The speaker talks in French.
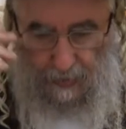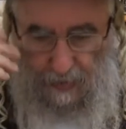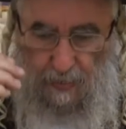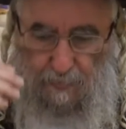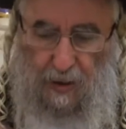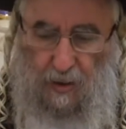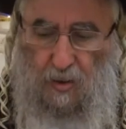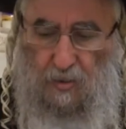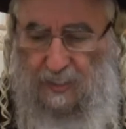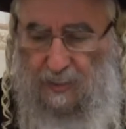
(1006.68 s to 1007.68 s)
ses
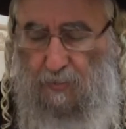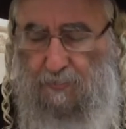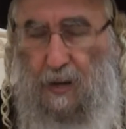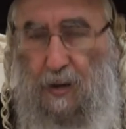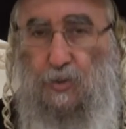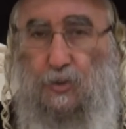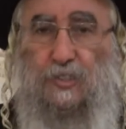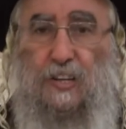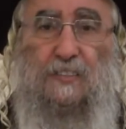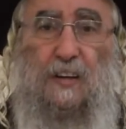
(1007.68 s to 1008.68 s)
parents, ses grands-parents,
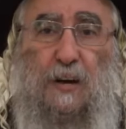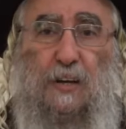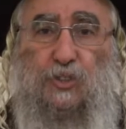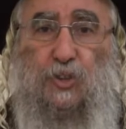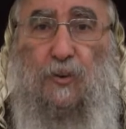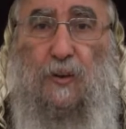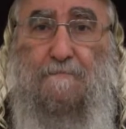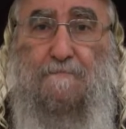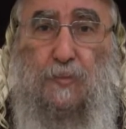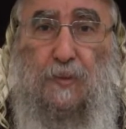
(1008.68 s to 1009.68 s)
jusqu'à Adam
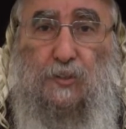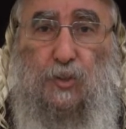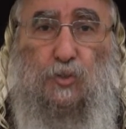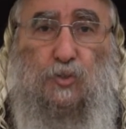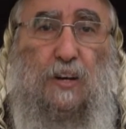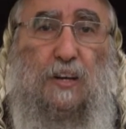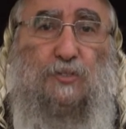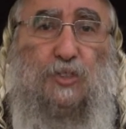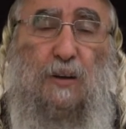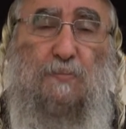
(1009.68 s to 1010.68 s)
donc quand on arrive
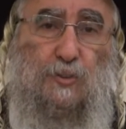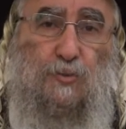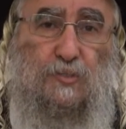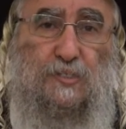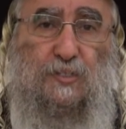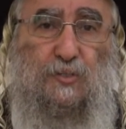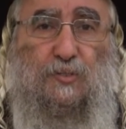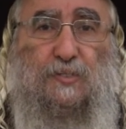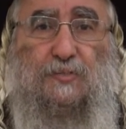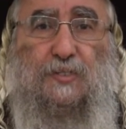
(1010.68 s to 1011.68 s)
chez Rabbeinu, on sait que
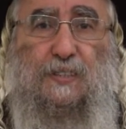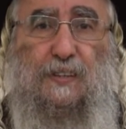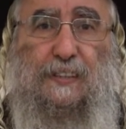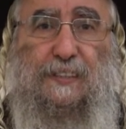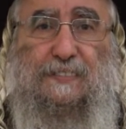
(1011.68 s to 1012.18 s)
c'est fini.